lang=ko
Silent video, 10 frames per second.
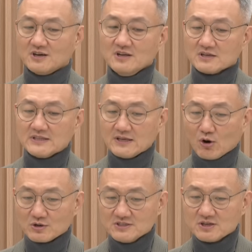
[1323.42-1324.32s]
네. 근데
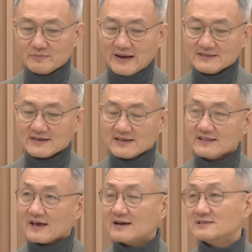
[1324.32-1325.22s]
여기서 만약에
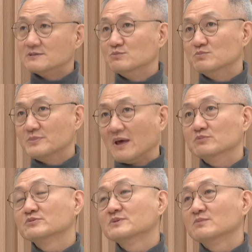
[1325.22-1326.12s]
내가 음. 지금
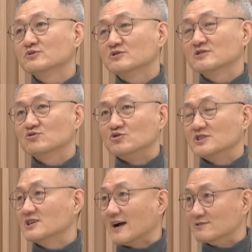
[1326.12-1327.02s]
대부분의 분들은
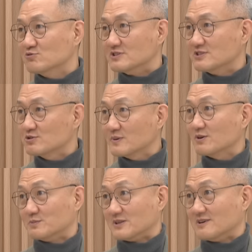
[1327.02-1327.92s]
주식을 가지고 있을 수밖에
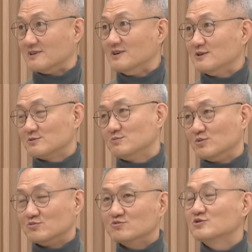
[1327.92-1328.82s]
없잖아요. 네.
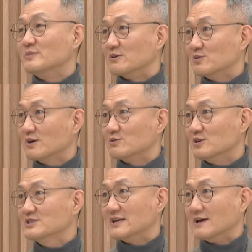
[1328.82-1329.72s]
뭐 누구를 막론하고
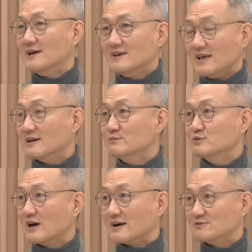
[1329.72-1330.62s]
현재
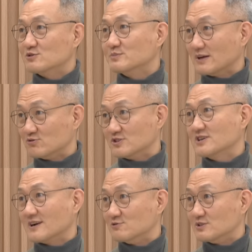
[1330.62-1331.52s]
예금으로 안 가지고 있으면 다 주식을
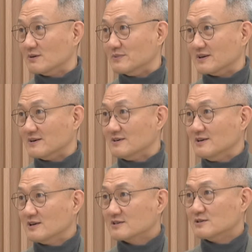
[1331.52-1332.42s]
가지고 있단 말이에요.
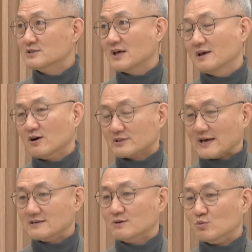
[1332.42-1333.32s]
근데 어,
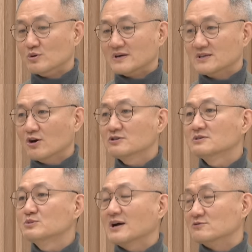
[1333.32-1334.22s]
다른 거 뭔가를
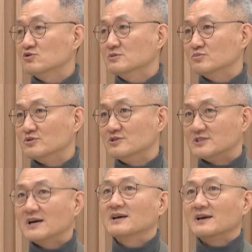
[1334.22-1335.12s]
현금을 가지고 있는 분들
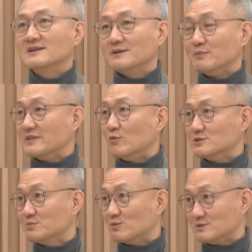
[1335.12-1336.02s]
제가 얘기할 때 맨날
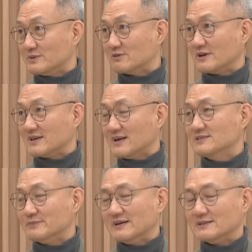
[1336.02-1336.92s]
50대 50이라고 네 얘기를
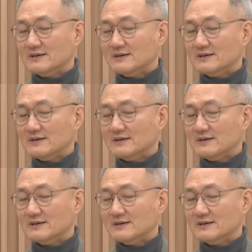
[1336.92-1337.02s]
하지만